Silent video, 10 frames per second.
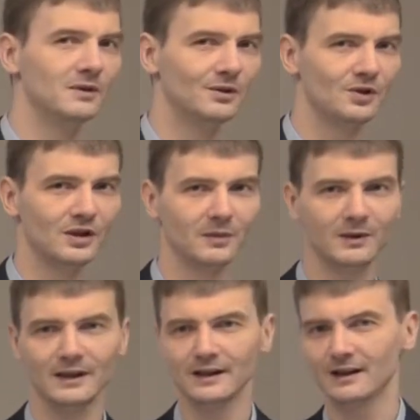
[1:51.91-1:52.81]
источником
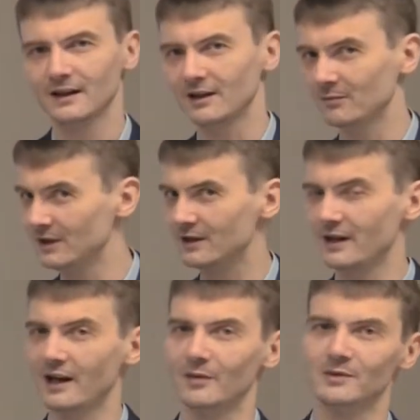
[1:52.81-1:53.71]
энергии, и мы
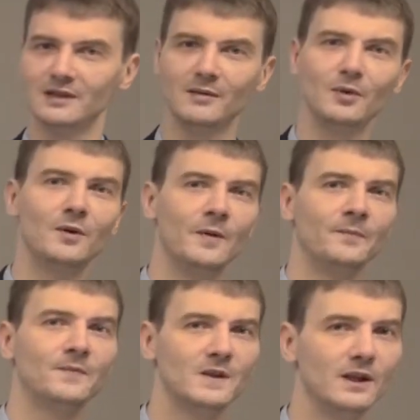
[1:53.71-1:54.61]
греем землю
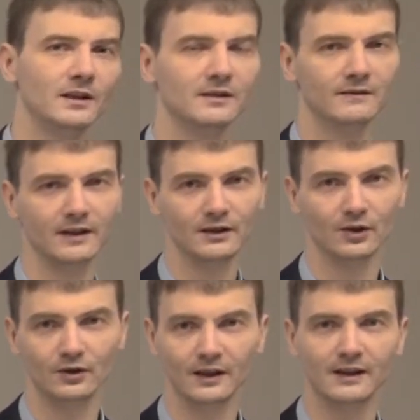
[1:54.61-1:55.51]
через свои
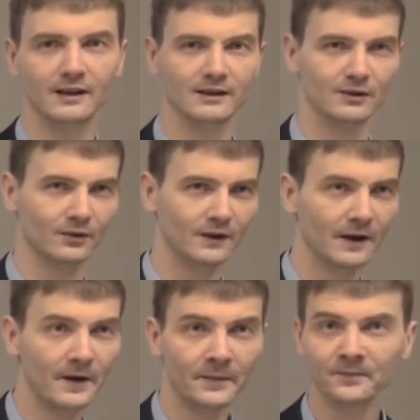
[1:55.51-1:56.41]
тонкие кроссовки.
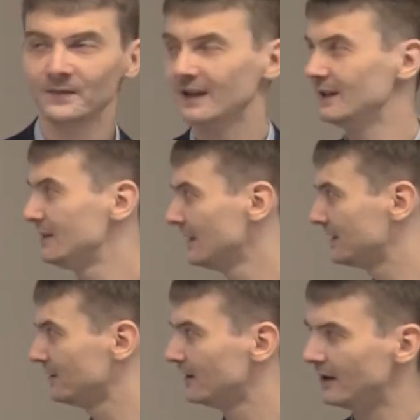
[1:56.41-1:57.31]

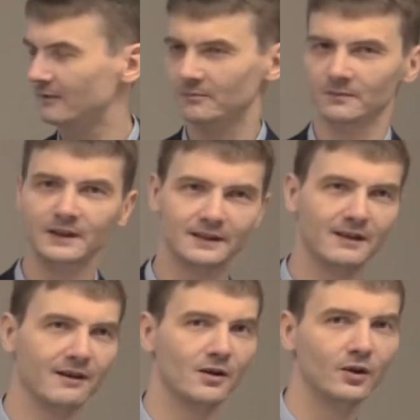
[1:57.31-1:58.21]
Естественно, ни
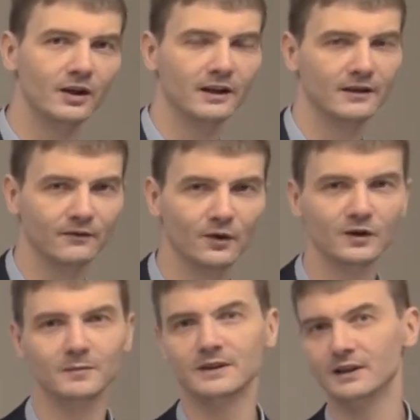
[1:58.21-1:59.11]
сковородок в
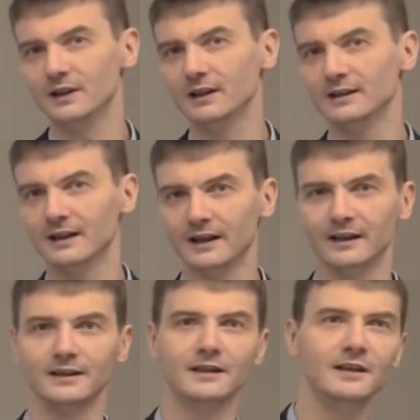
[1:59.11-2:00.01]
космосе не
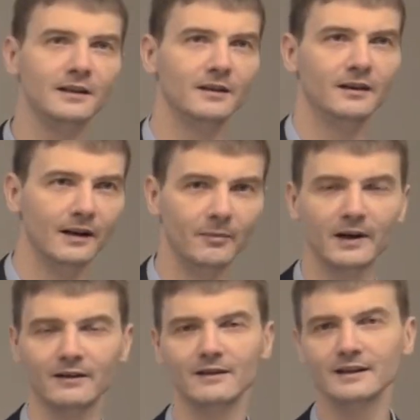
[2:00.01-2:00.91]
летает, ни
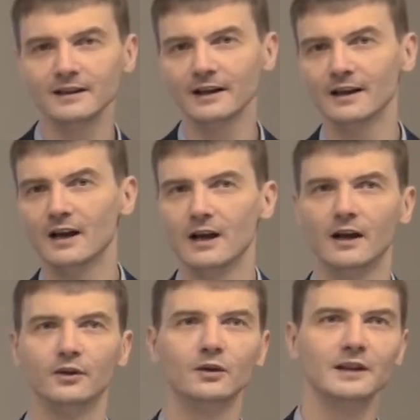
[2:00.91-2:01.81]
обогревателей,
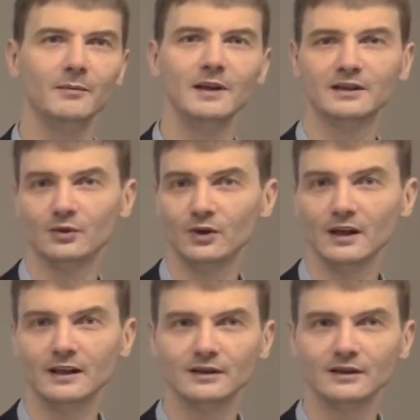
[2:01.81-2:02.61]
но там есть другие